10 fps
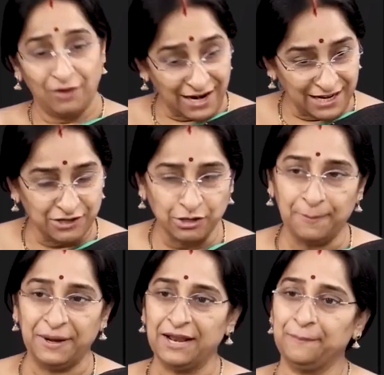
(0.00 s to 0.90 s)
వాళ్ళ
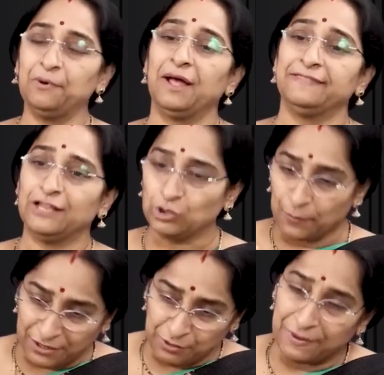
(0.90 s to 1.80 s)
ఇంట్లో పెళ్ళినప్పుడు
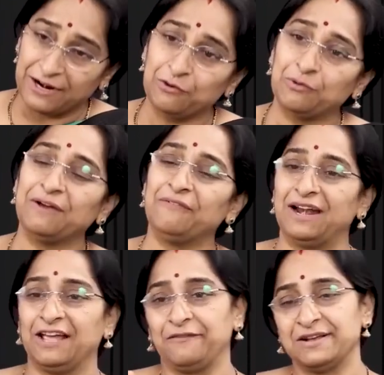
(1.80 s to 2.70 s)
అందరితో పాటు మనం కూడా
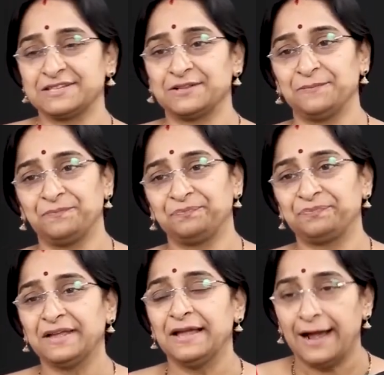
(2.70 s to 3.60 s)
వాళ్ళకి వేస్తాం
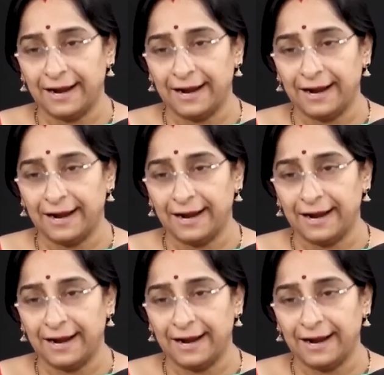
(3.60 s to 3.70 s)
సూపర్